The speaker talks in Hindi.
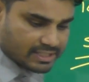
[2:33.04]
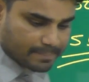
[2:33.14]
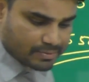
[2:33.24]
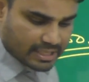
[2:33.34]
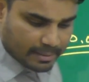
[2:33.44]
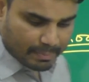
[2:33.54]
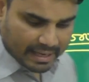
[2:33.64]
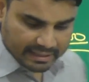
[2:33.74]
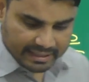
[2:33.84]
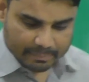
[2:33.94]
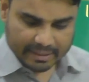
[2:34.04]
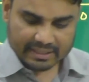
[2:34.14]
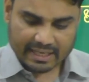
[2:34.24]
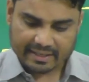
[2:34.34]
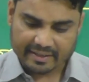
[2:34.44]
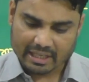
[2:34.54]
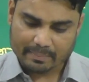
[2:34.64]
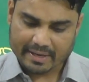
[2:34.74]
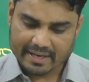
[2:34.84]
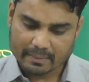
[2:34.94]
सबसे पहले हमें क्या करना
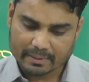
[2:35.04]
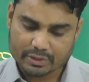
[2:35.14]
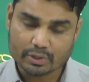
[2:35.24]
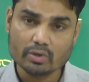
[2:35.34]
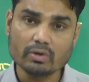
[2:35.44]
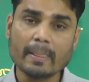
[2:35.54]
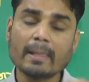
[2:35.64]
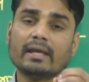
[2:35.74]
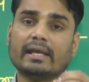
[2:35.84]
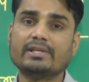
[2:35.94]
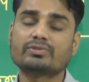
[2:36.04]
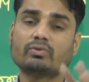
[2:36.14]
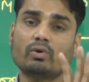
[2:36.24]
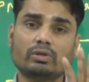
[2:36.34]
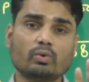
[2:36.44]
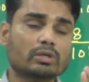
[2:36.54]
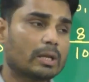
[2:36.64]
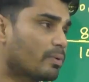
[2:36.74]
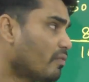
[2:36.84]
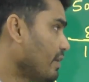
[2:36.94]
पड़ेगा बच्चों इसको
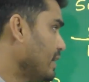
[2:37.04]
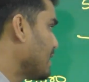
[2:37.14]
टोटल प्रॉफिट